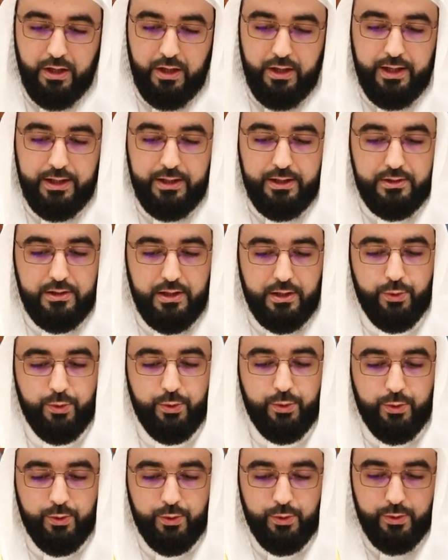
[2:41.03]

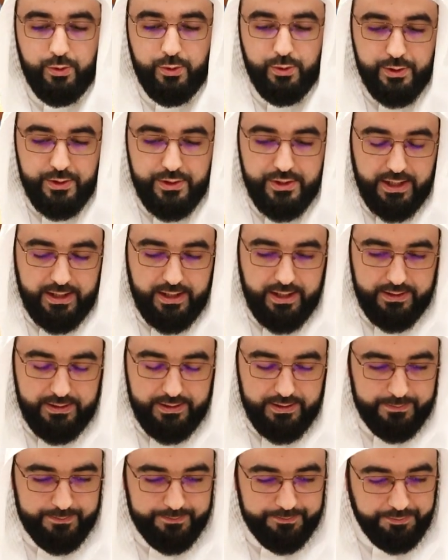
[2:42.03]
ليته
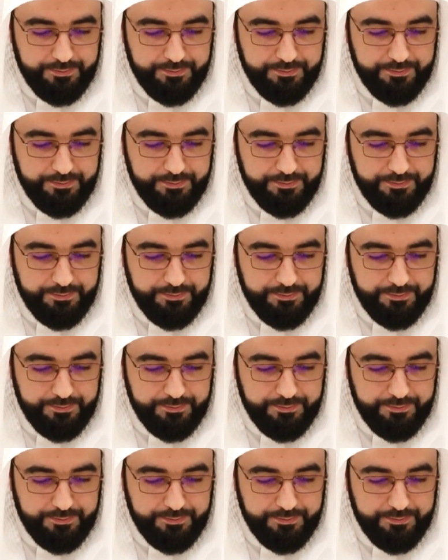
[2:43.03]
سكت